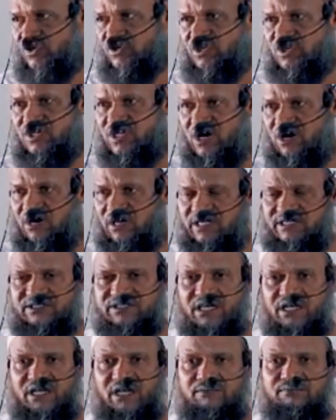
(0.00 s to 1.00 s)
সাল্লাহ আলি
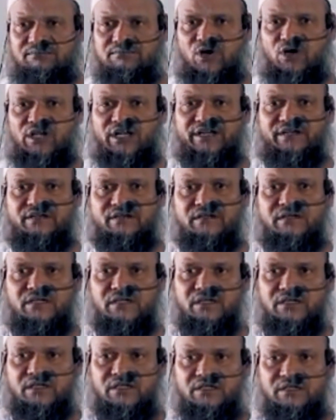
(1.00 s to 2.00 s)
সাল্লাম বলেন
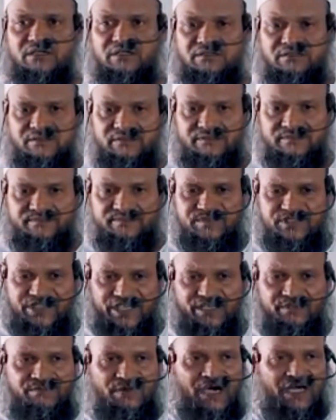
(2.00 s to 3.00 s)

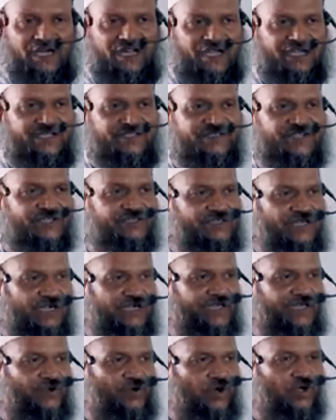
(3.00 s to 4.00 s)
যেই মারা গেছে
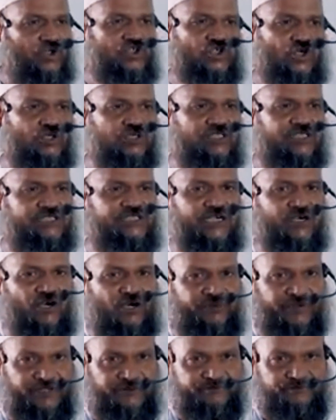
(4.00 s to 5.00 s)
তাকে গোসল দিতে
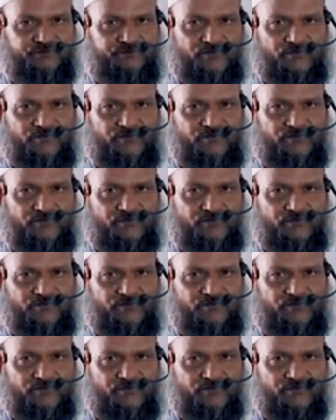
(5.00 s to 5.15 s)
হবে